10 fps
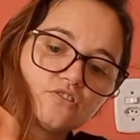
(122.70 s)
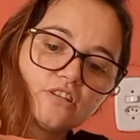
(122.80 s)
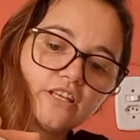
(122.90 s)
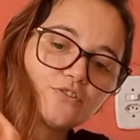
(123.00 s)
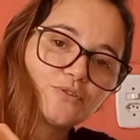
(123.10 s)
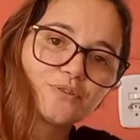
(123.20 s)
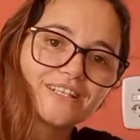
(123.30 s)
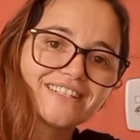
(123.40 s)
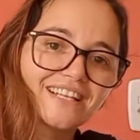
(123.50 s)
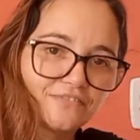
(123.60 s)
leite
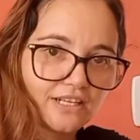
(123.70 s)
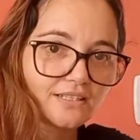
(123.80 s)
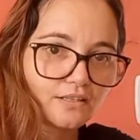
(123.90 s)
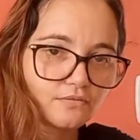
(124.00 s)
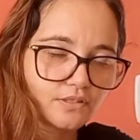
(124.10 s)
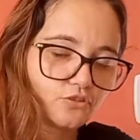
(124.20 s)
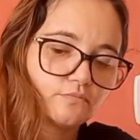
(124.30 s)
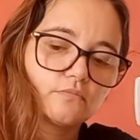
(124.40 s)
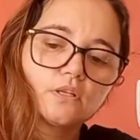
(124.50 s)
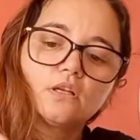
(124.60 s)
condensado, vou falar sério com vocês.
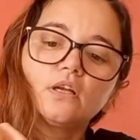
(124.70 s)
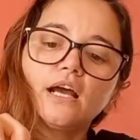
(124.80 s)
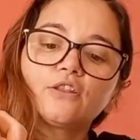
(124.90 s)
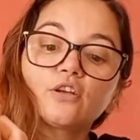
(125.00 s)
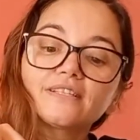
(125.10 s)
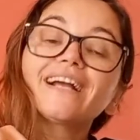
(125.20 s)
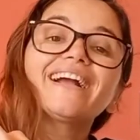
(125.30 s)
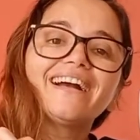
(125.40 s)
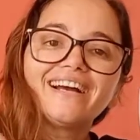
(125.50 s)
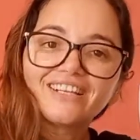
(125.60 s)
A nossa
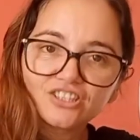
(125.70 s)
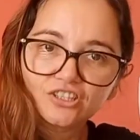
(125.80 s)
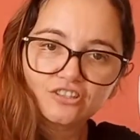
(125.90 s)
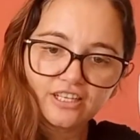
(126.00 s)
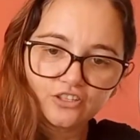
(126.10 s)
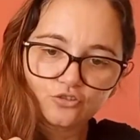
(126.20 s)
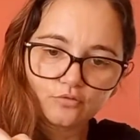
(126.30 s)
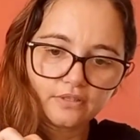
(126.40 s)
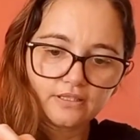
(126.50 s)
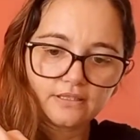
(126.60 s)
caixa de leite
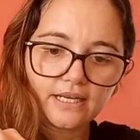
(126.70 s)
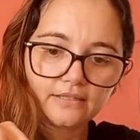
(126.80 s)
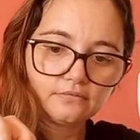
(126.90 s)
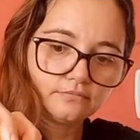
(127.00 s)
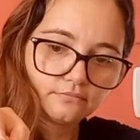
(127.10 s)
condensado.